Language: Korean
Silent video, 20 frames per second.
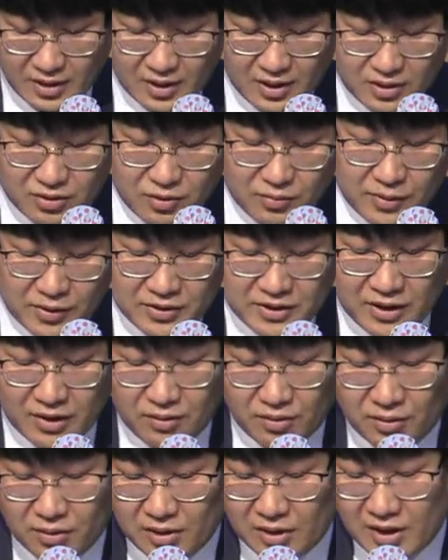두
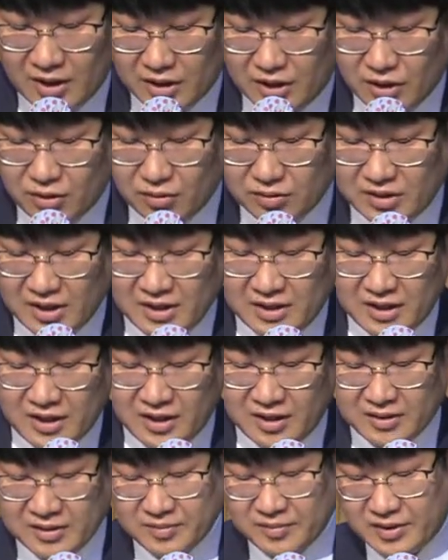번째로 기록된
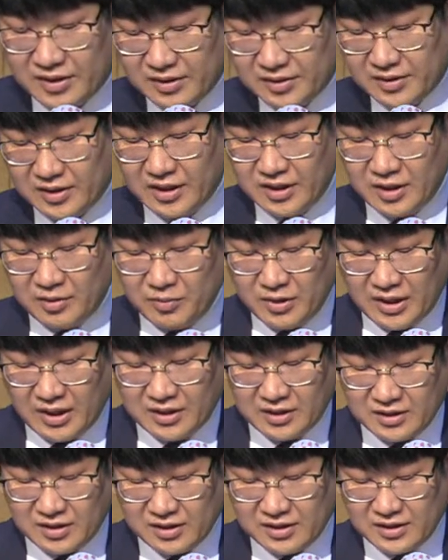이름,
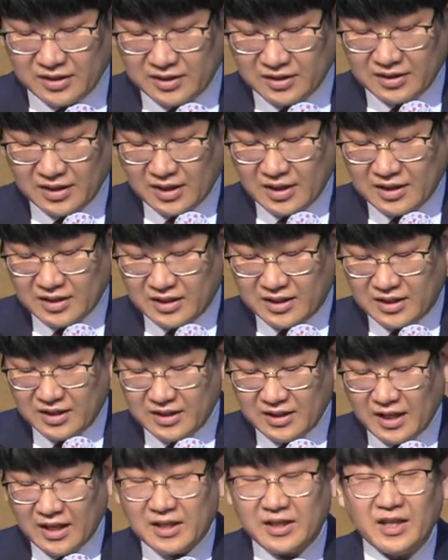이름이라는 것은
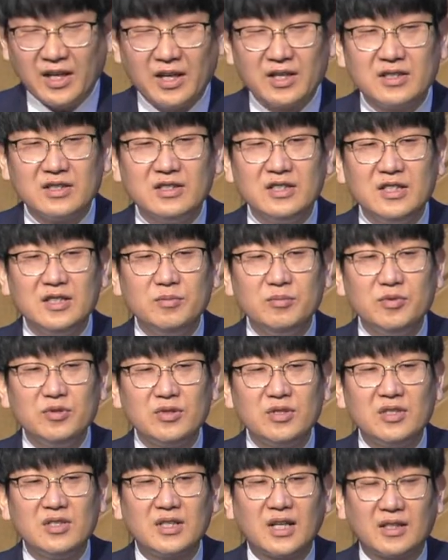신앙의
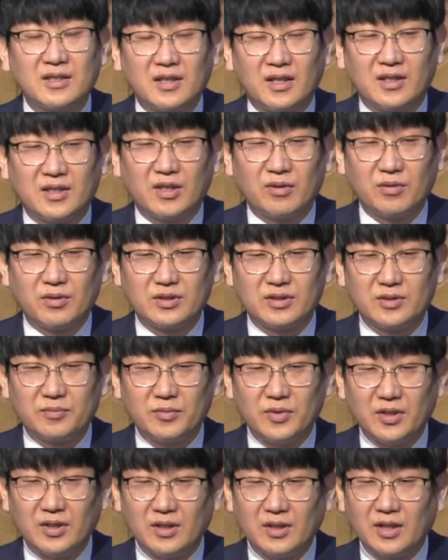의무를 나타내고
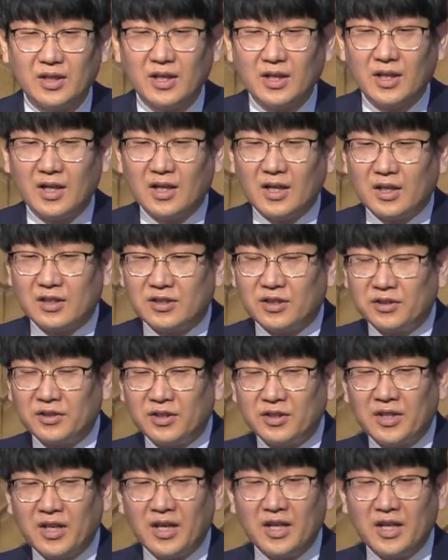있습니다. 성경에